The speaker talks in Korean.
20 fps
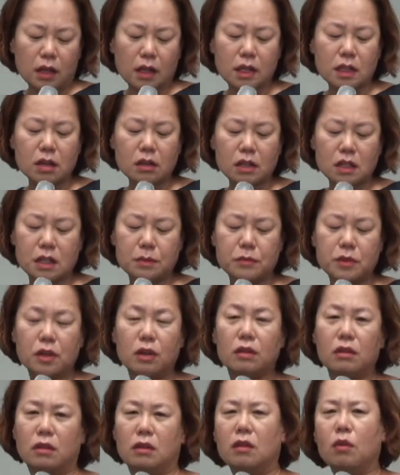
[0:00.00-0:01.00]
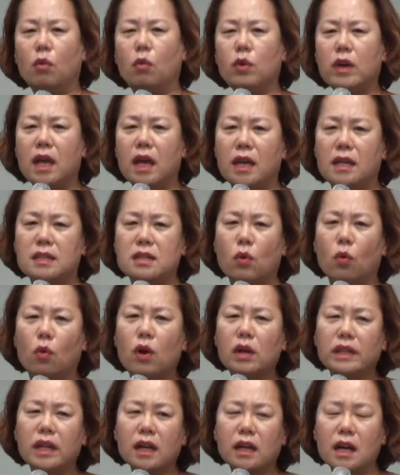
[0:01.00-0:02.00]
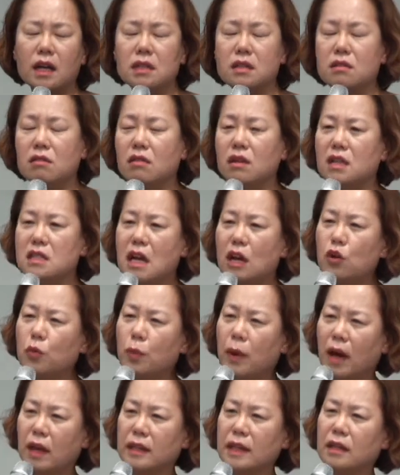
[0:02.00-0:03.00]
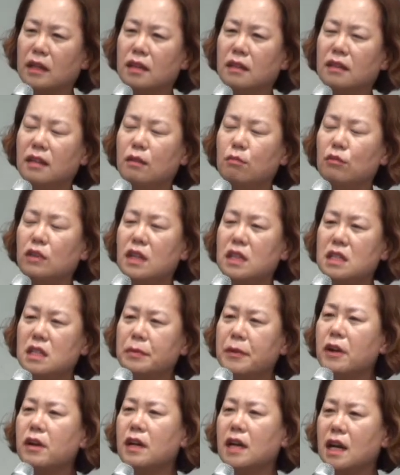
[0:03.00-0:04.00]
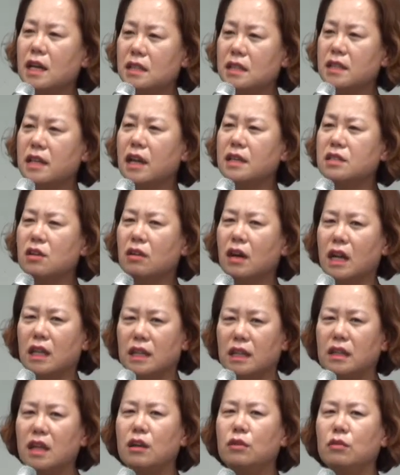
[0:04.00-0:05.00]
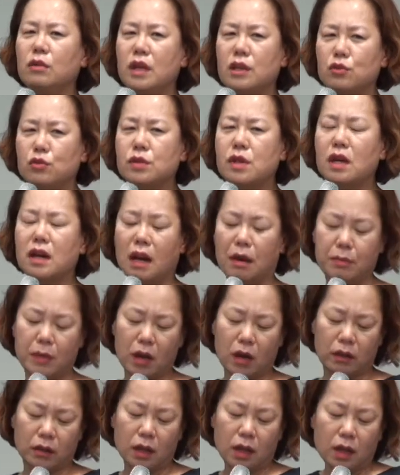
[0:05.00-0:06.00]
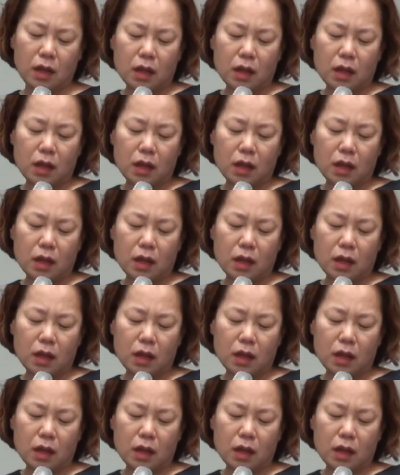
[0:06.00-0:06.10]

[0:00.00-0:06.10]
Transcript: 2020년 올해 이제 5월달까지 저희가 자료를 받았기 때문에 12월까지 예정한 이대로의 추세라면